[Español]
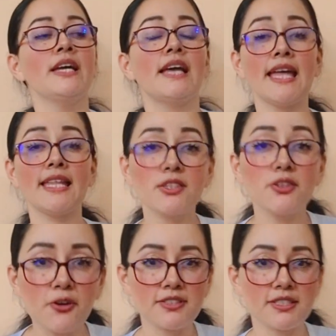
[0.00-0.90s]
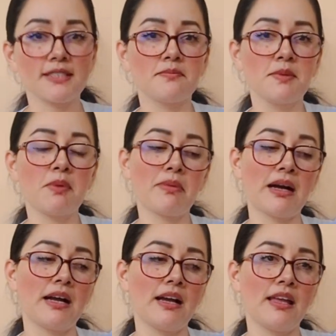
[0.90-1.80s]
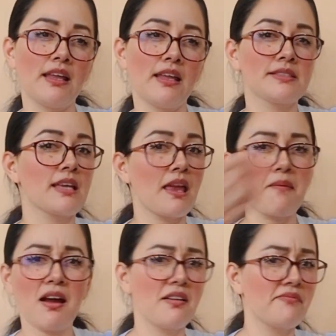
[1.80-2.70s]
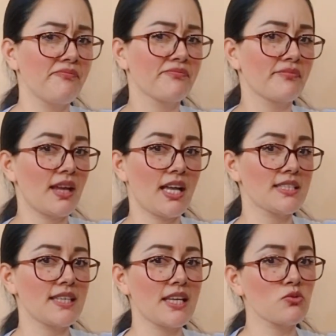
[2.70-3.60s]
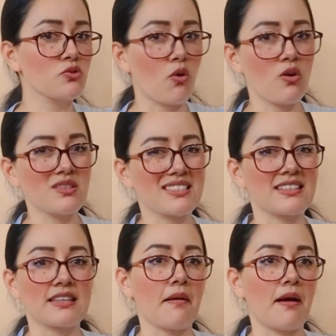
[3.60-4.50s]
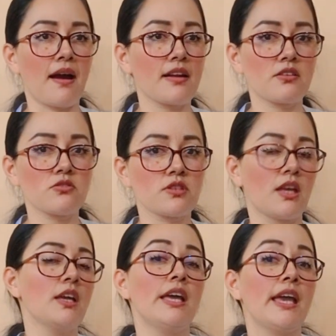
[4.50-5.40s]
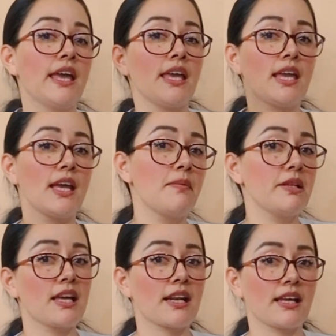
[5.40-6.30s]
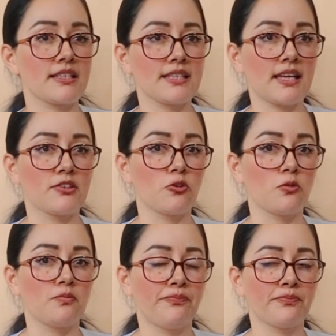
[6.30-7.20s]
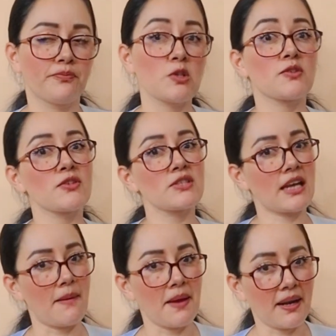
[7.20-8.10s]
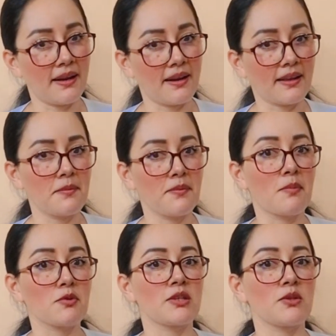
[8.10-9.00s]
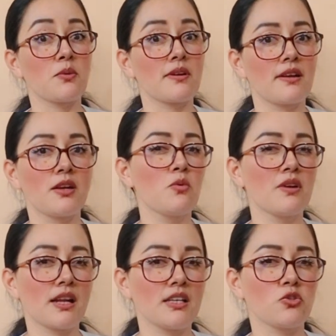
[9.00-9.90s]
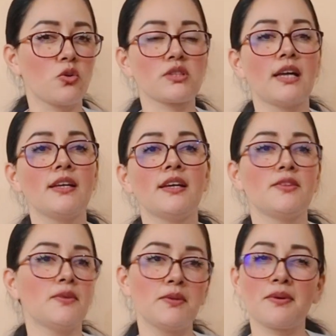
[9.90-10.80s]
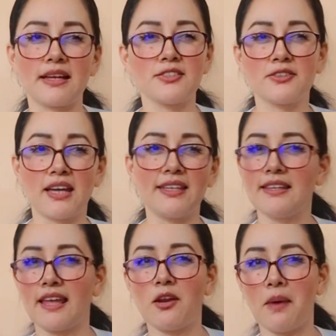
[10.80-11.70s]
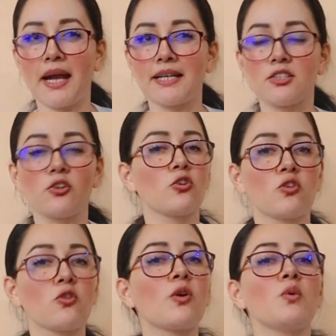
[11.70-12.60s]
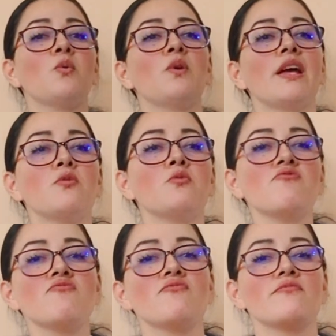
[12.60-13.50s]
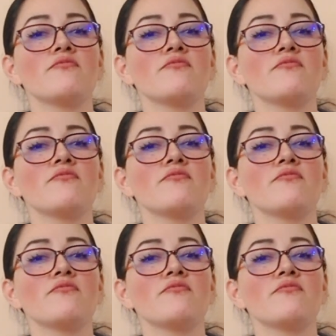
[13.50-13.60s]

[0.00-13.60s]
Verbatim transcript: Entonces mi papá eh, se iba a hacer sus cosas, a trabajar, no sé. Y él venía regresando. Nosotros cabe aclarar que vivíamos en un, en un rancho, o sea, no en un rancho que hay dinero, vacas, todo, no, no, en un, en un,